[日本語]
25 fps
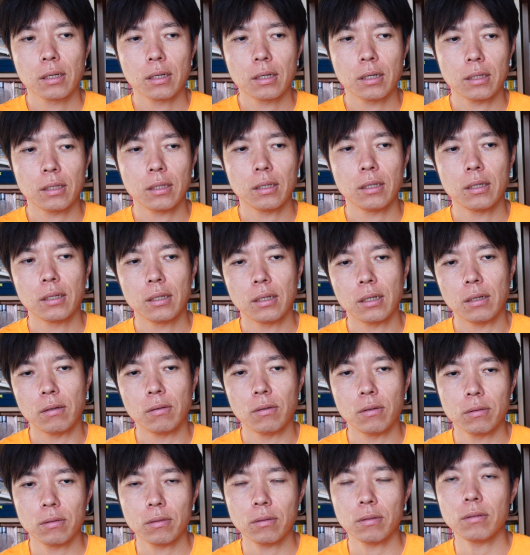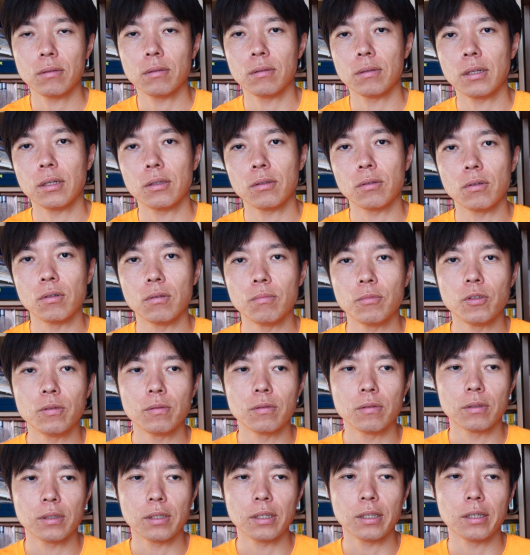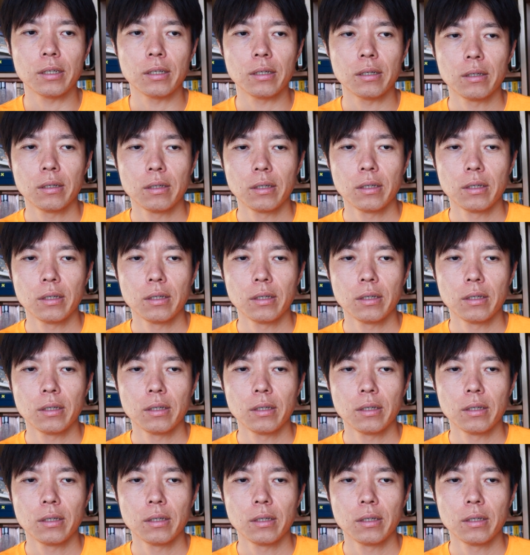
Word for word: 家庭がほとんどだと思うので